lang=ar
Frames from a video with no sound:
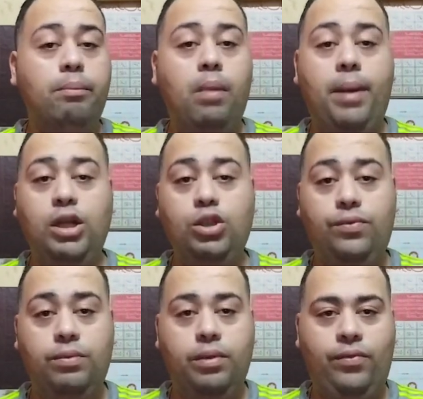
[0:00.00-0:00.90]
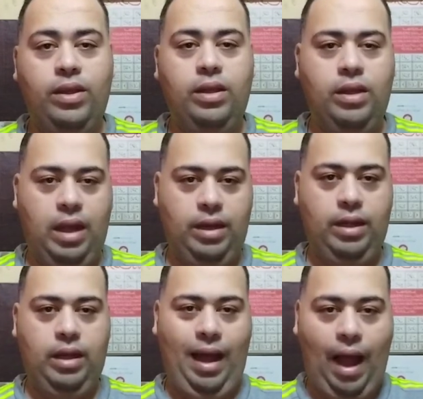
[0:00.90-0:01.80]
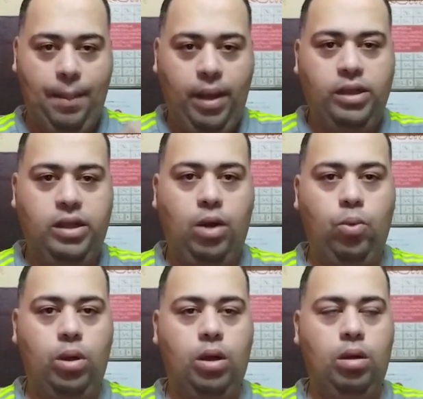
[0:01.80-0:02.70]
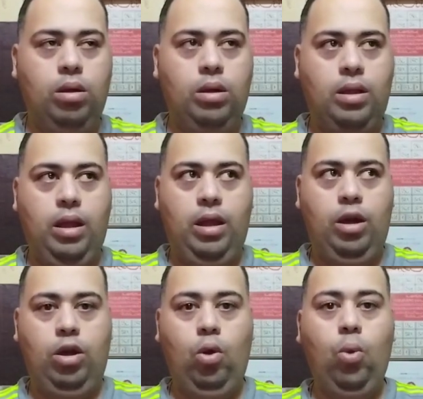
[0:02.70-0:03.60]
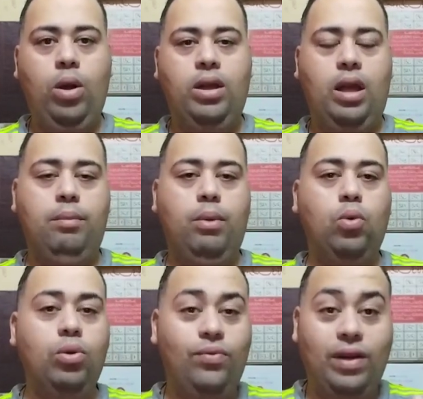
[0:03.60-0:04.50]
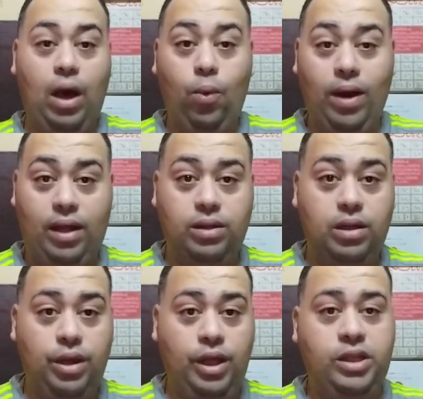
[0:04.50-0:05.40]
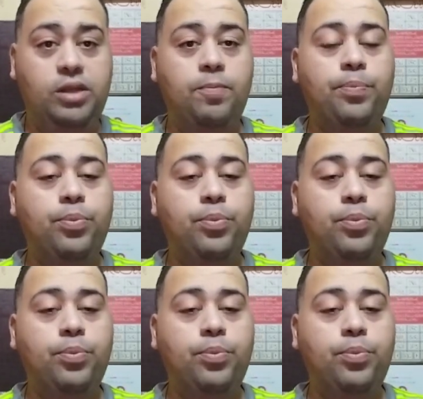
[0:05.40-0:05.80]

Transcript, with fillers: مبقاش في يعني الحماس أو اللي هو اللي كان موجود في الاول عند الناس